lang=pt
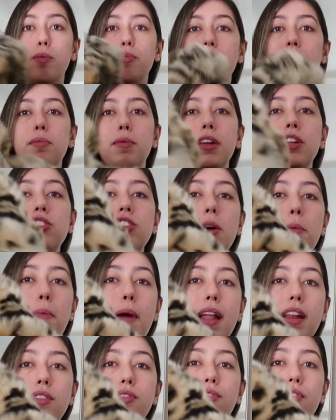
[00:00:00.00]
Obviamente é
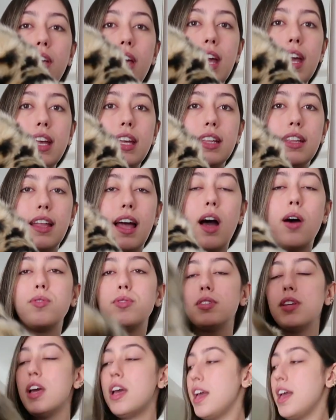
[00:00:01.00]
pele fake e tal.